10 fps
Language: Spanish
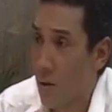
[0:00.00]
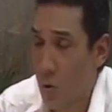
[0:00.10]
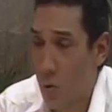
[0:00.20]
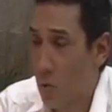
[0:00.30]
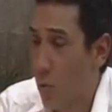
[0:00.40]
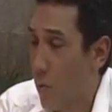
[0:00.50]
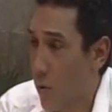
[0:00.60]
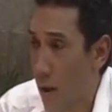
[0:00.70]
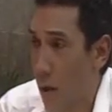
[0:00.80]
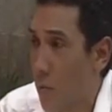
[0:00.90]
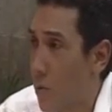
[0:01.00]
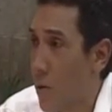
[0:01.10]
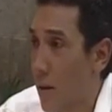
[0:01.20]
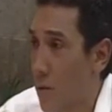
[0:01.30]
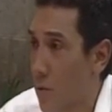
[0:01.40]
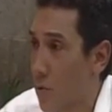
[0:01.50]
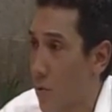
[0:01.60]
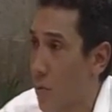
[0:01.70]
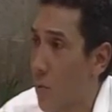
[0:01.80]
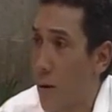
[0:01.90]
nosotros hemos estado monitoreando los
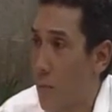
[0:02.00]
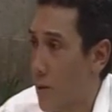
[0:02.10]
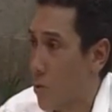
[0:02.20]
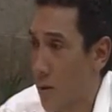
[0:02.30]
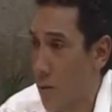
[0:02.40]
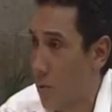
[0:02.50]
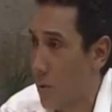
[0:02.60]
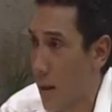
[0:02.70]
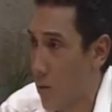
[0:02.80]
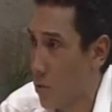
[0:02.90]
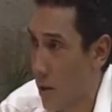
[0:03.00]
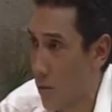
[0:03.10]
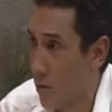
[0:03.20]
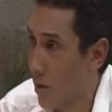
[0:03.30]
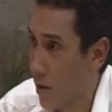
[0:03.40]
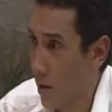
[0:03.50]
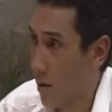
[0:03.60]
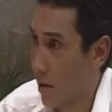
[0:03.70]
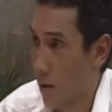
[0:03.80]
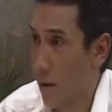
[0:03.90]
ómnibus y las personas no están usando
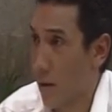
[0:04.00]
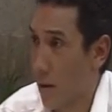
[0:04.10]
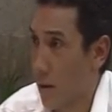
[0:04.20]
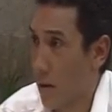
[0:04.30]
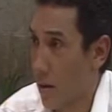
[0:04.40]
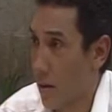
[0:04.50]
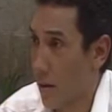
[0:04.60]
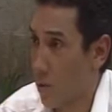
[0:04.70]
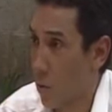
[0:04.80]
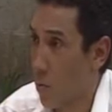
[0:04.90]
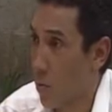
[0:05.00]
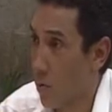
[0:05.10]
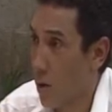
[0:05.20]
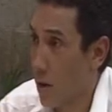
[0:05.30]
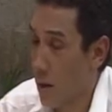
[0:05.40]
eh, el nasobuco.